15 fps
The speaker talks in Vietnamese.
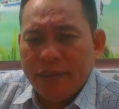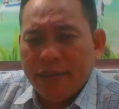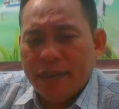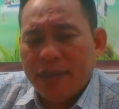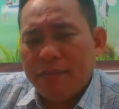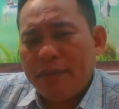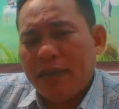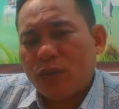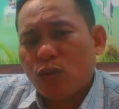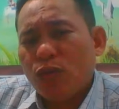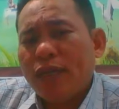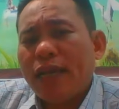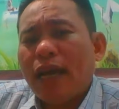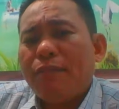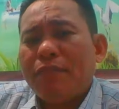à, bắt đầu
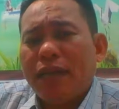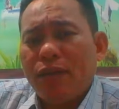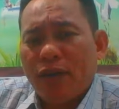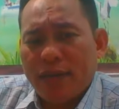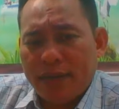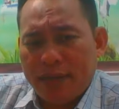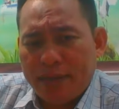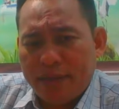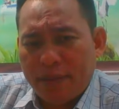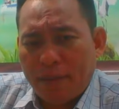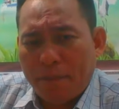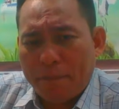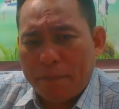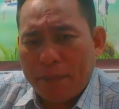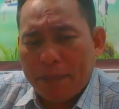tôi ghi âm lại đoạn đó
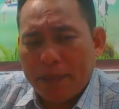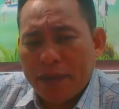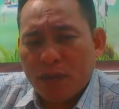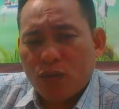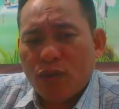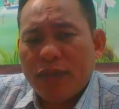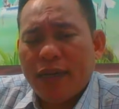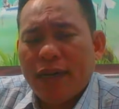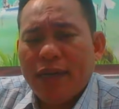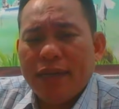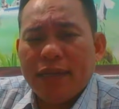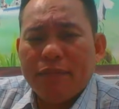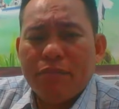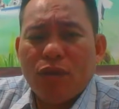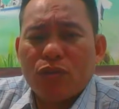rồi tôi gửi
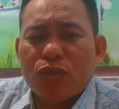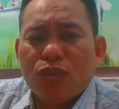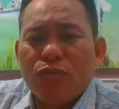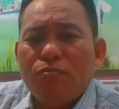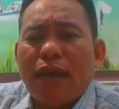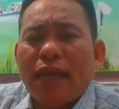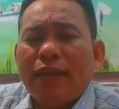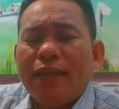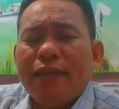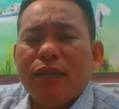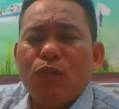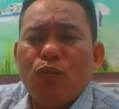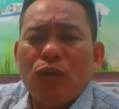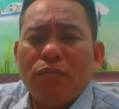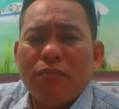cho một số mạnh
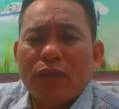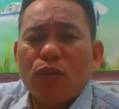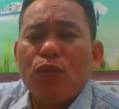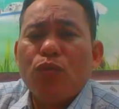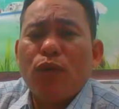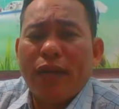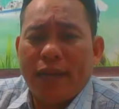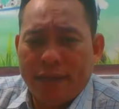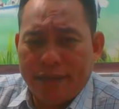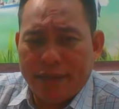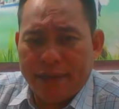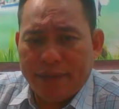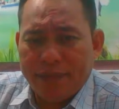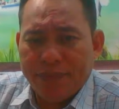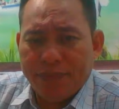thường quân mà tôi quen đó.
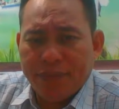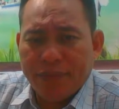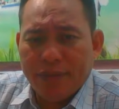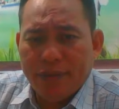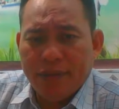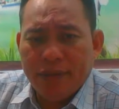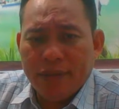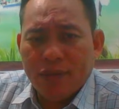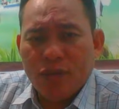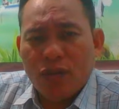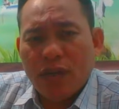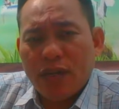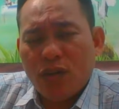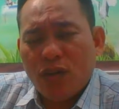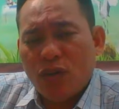tôi
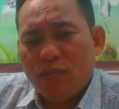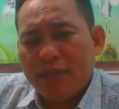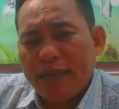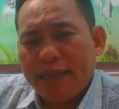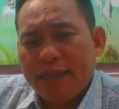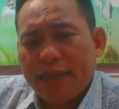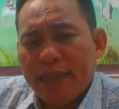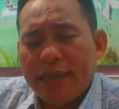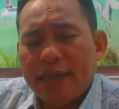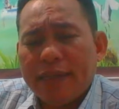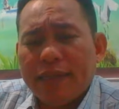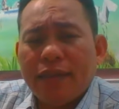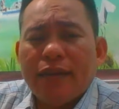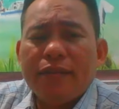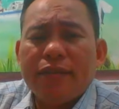hỏi là hôm nay chị có
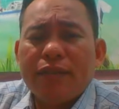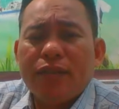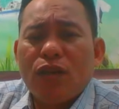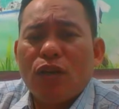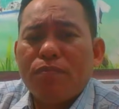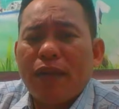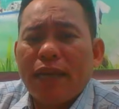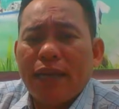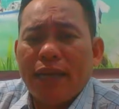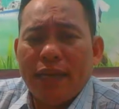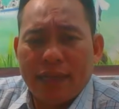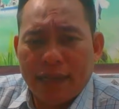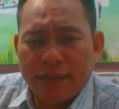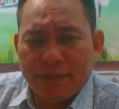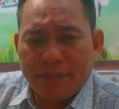cho trường hợp này
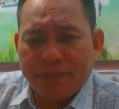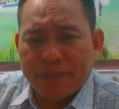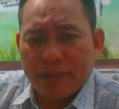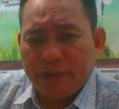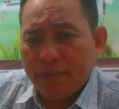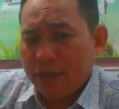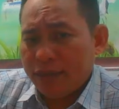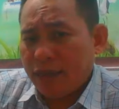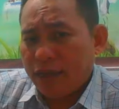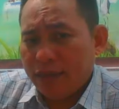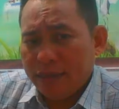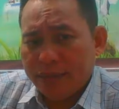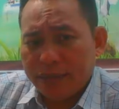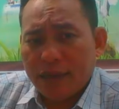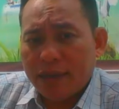hay không mà trời
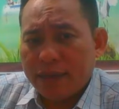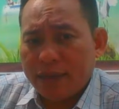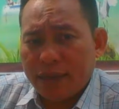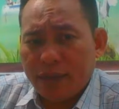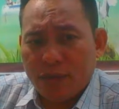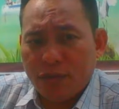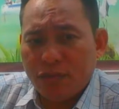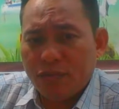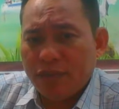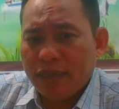ơi cho rồi